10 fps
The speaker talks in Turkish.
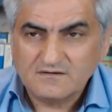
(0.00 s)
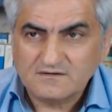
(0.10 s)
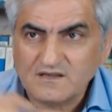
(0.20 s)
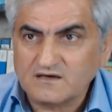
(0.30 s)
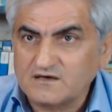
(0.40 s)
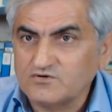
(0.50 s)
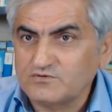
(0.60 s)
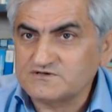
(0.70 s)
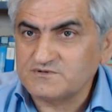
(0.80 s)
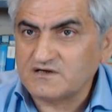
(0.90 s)
tekrar
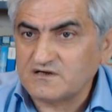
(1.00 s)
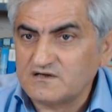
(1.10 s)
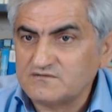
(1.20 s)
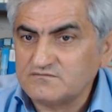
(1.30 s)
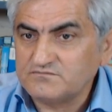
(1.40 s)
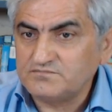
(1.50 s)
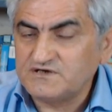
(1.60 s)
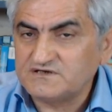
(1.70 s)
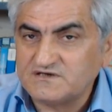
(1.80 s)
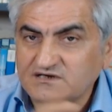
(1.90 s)
romatizma yakalandım.
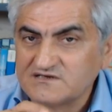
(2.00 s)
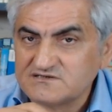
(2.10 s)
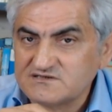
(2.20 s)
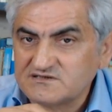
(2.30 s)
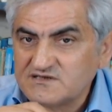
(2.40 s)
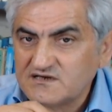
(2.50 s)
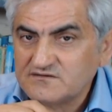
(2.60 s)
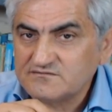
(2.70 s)
Bir dikkatsizlikten.